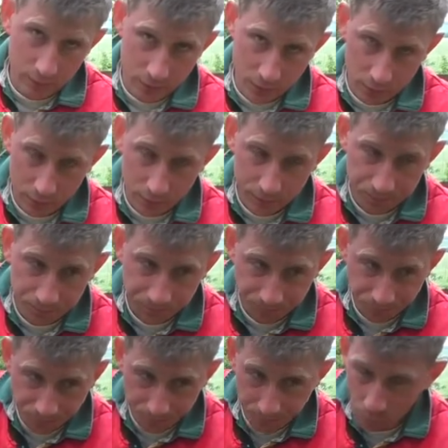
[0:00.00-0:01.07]
весной,
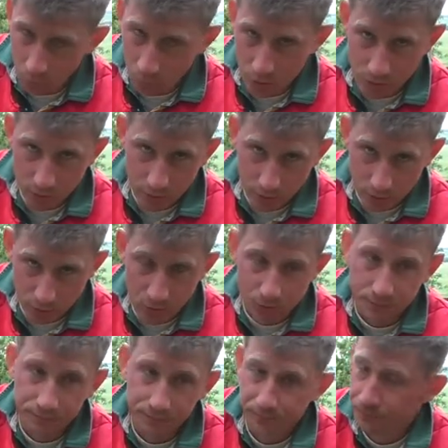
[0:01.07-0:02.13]
мухи нет уже.
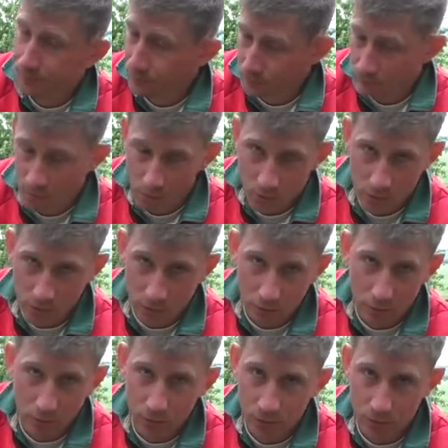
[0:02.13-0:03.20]
Можно на
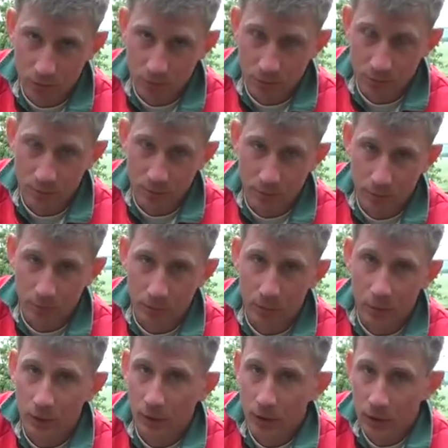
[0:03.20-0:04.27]
улице сушить спокойно.
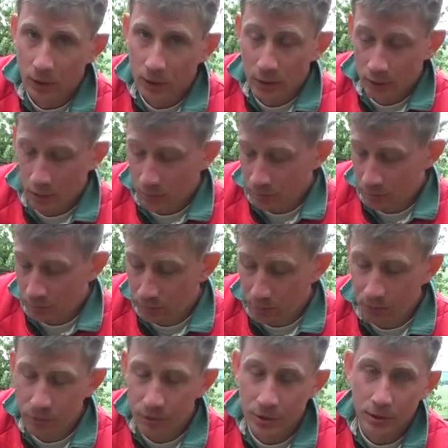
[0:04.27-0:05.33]
Главное
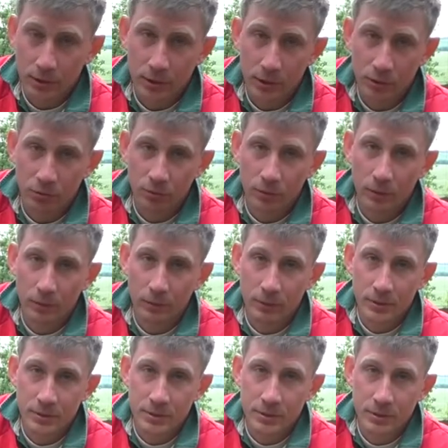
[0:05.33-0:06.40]
повыше от котов
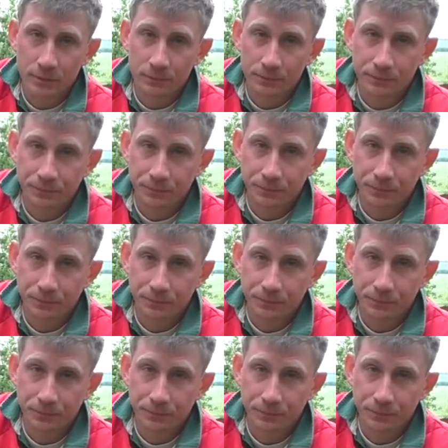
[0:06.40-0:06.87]
повесить там